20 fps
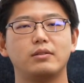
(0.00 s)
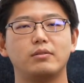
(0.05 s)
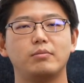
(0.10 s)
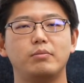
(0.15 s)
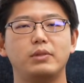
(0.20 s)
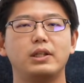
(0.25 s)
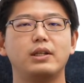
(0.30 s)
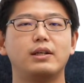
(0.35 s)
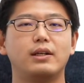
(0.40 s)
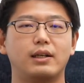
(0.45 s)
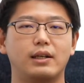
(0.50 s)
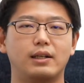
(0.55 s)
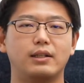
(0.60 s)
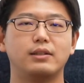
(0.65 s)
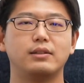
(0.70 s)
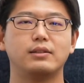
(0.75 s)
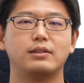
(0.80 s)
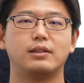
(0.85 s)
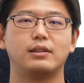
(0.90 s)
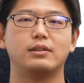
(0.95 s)
見ながら
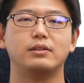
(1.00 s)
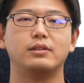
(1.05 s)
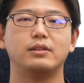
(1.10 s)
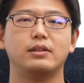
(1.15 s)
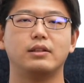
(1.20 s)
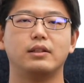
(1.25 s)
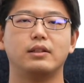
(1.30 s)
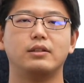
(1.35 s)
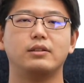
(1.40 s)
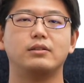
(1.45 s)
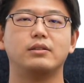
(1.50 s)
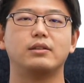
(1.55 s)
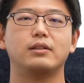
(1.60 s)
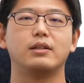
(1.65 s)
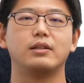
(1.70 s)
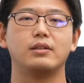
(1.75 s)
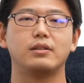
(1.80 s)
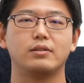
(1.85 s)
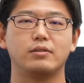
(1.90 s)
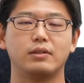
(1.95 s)
歩いているわけ
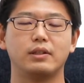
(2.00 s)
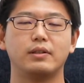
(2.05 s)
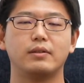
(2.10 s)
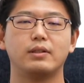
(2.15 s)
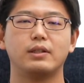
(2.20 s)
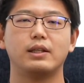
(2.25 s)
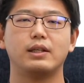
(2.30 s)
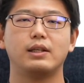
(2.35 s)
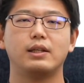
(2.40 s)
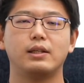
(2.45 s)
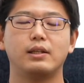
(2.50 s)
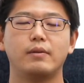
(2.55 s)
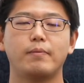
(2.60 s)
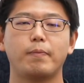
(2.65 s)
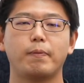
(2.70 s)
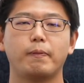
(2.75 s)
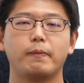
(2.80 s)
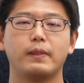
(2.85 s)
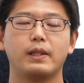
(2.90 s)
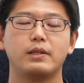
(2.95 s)
ですよね。
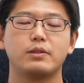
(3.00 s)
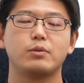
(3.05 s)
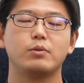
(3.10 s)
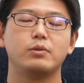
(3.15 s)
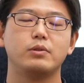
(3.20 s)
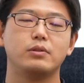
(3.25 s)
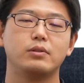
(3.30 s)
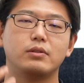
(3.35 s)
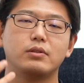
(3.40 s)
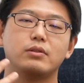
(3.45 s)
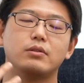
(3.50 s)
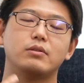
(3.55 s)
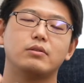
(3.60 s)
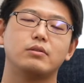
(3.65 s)
でそういう